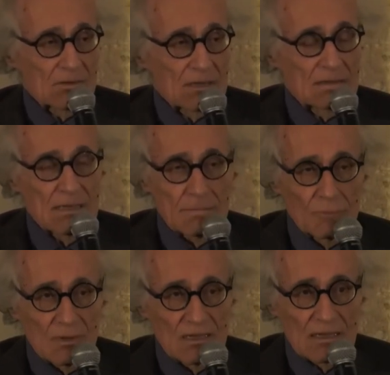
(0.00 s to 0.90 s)
dai
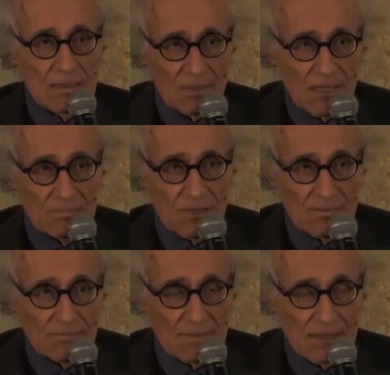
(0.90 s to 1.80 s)
tribuni della
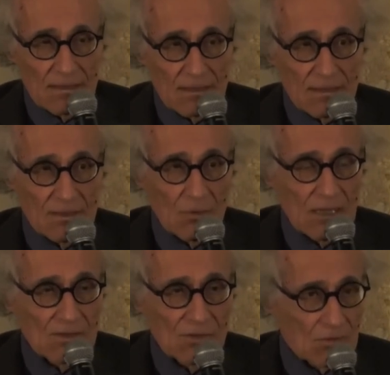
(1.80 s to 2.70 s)
plebe, i
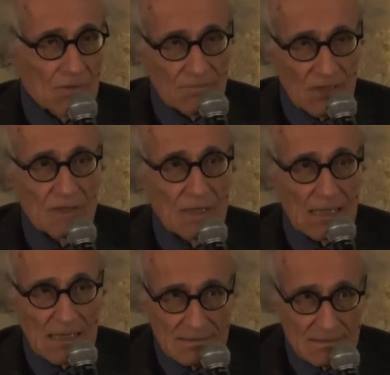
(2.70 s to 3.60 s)
quali sono invece
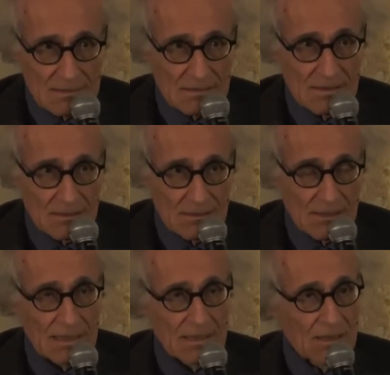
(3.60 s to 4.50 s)
eletti
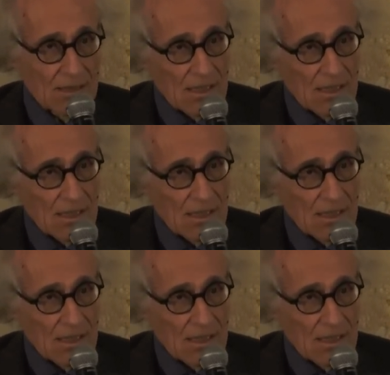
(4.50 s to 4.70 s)
nei